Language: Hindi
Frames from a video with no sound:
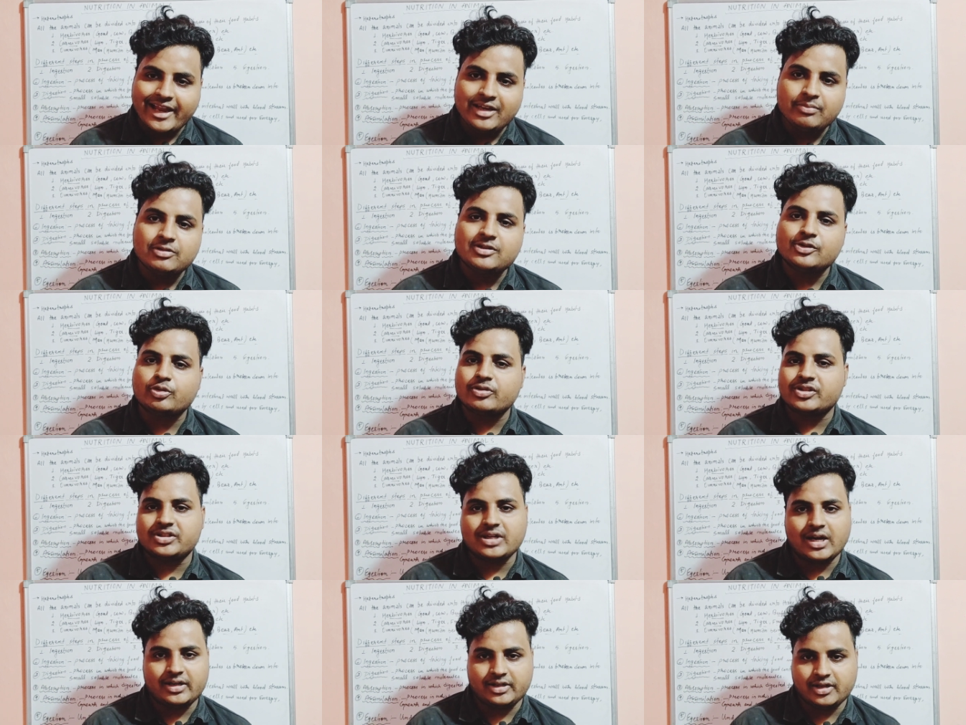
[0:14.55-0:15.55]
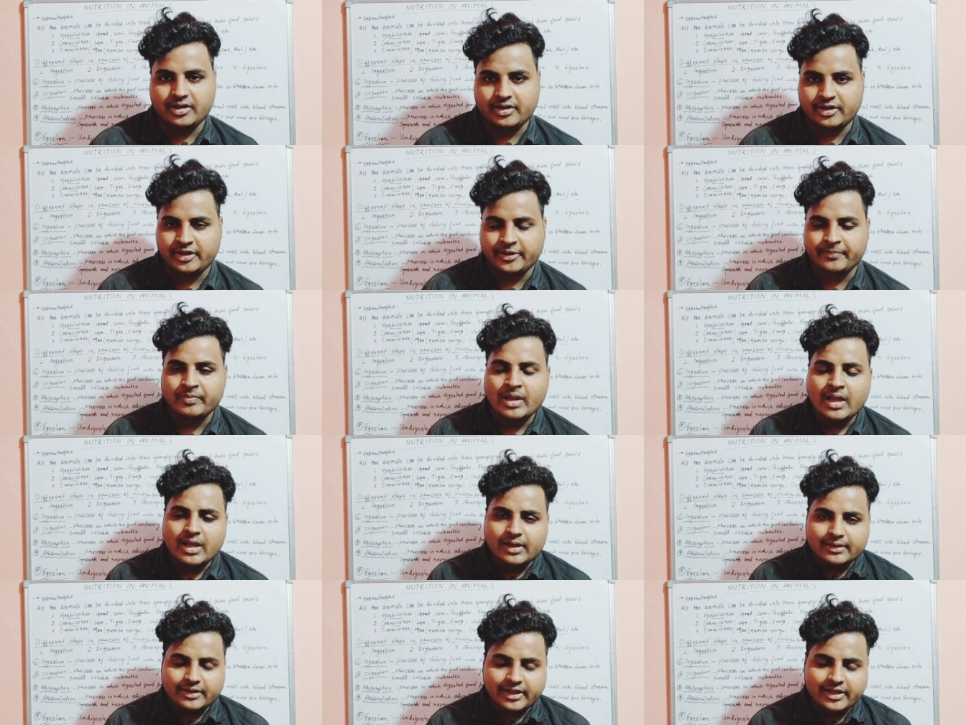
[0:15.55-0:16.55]
एनिमल्स को स्टार्ट कर रहे हैं
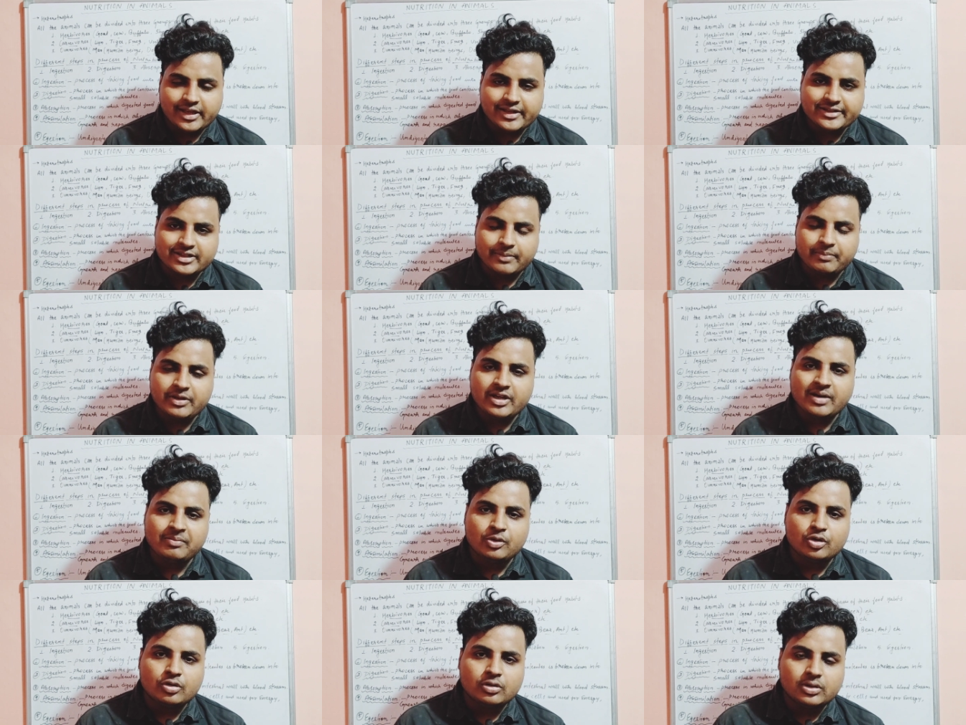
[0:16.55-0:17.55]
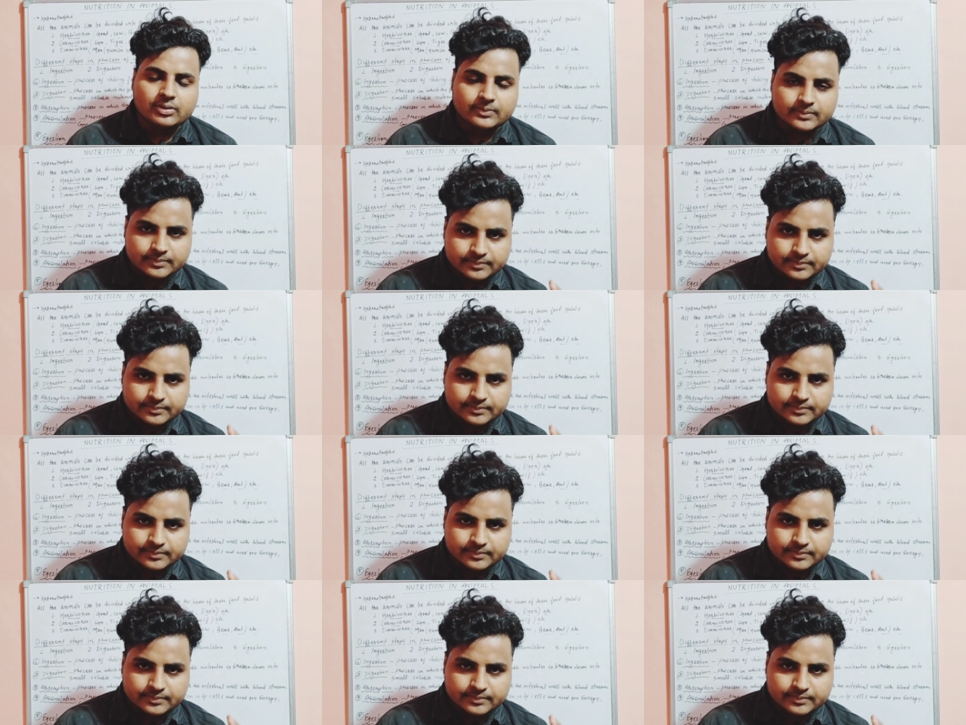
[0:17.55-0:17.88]
देखिए जब भी हम लोग